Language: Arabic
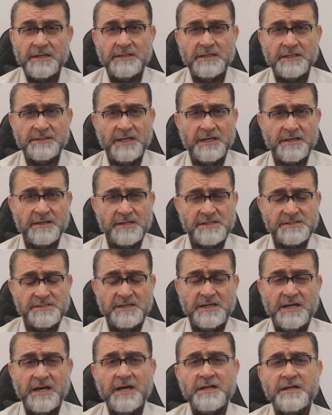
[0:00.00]
ان نضع
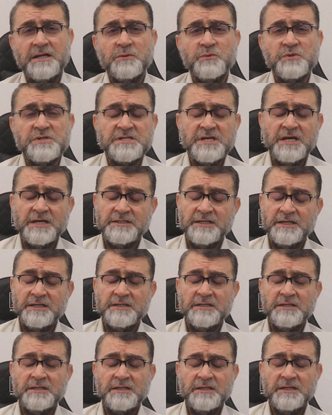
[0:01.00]
راسنا على الوساده
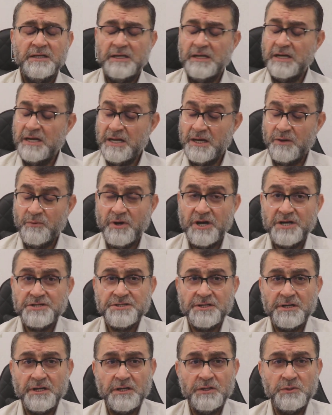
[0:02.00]
الا
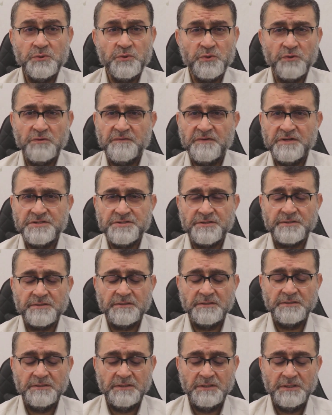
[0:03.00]
واشرق نور الفجر
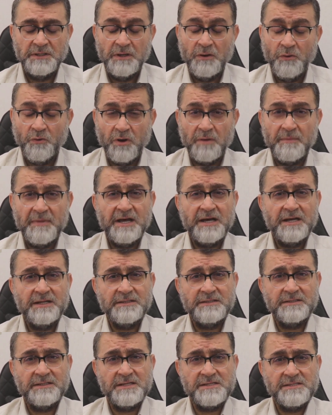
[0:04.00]
وما
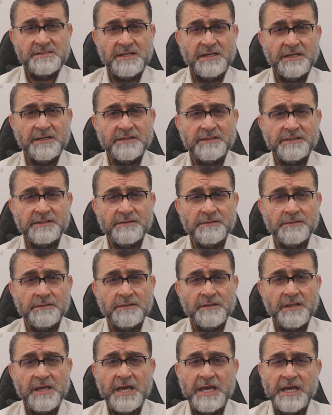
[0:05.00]
أن تستيقظ
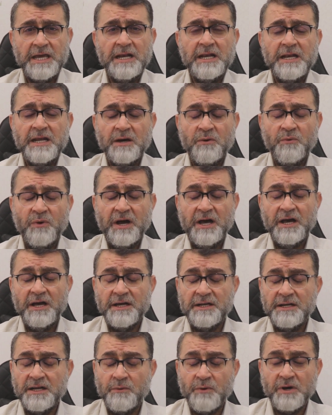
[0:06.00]
إلا
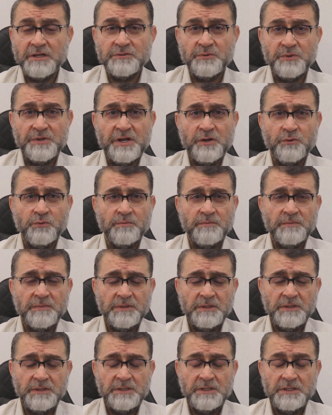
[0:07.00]
وحان وقت النوم
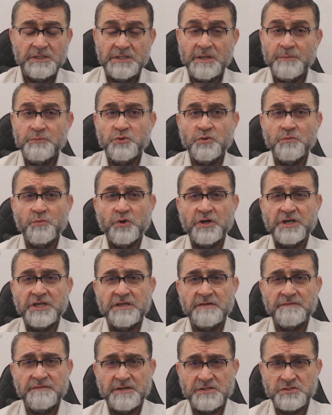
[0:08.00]
تبدو
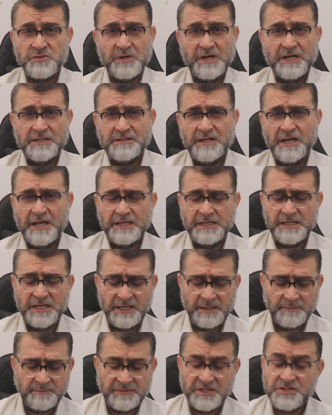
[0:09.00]
مخيفة سرعة
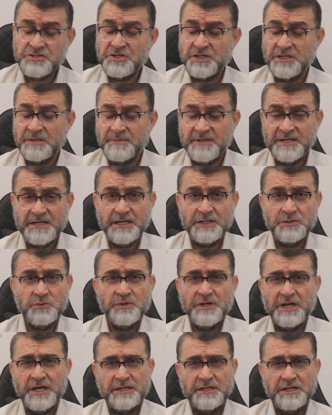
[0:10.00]
الأيام تجري بنا
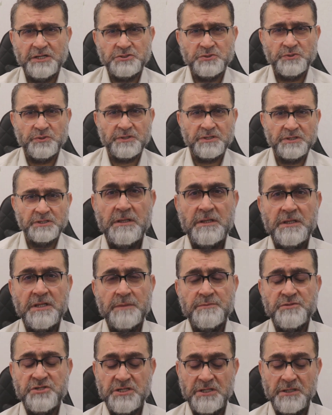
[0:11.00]
دون أن نشعر
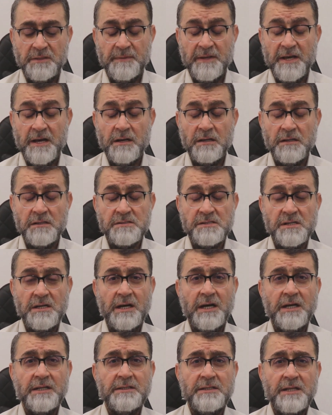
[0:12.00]
تمشي باقصى
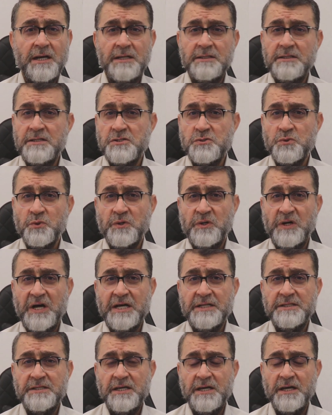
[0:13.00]
عداد
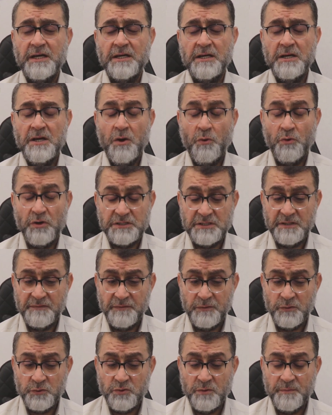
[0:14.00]
سرعاتها
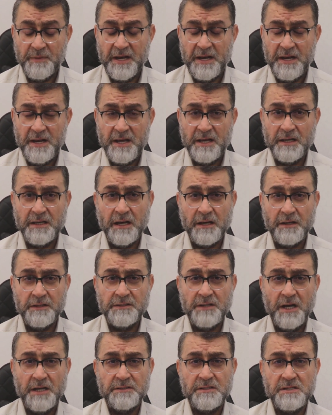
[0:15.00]
وتفلت منا
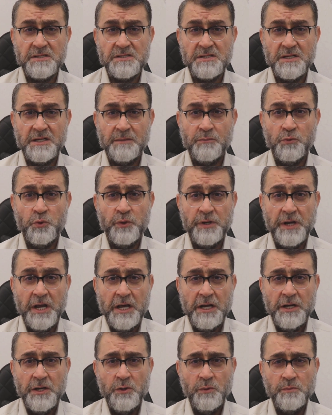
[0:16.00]
كقطعه الصابون
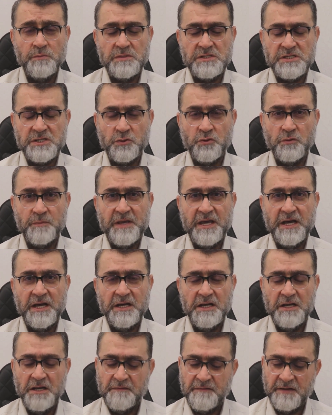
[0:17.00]
نمسك
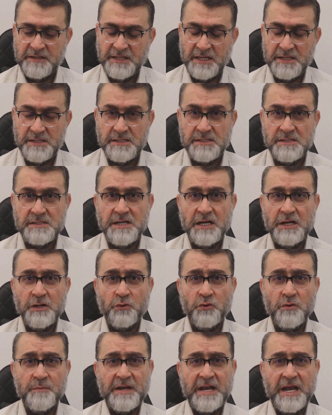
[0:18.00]
بها
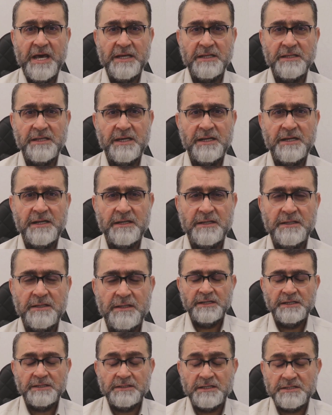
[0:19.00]
فتنزلق من ايدينا
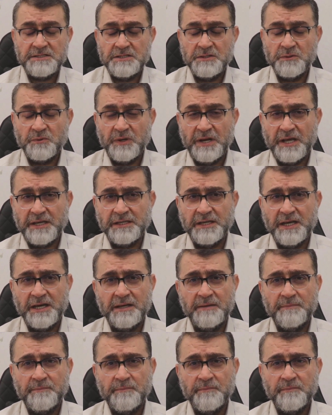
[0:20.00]
تسير
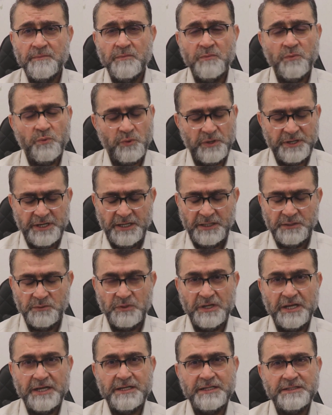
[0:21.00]
الايام ونحن
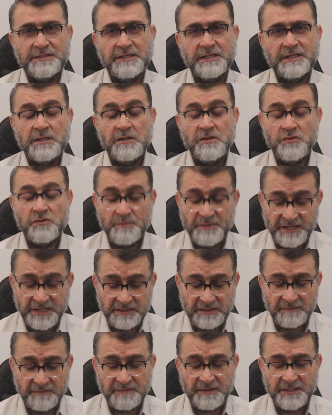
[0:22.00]
لا ندري ثم
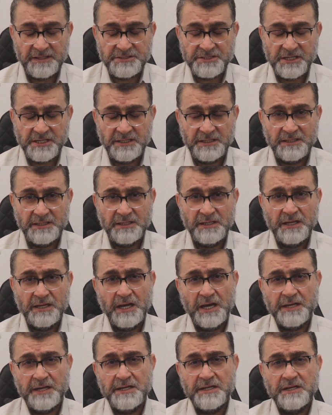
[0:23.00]
نتفاجا
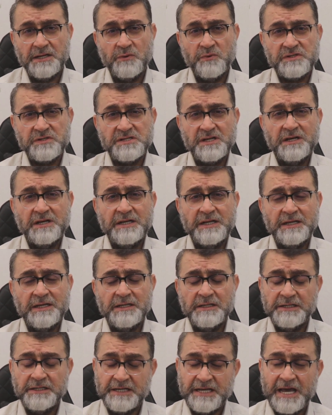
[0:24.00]
اننا وصلنا
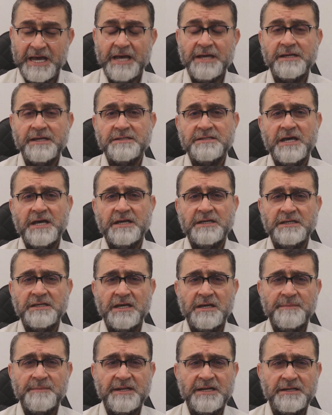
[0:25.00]
لنهايه
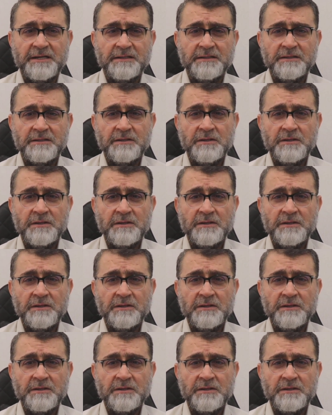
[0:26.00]
ايامنا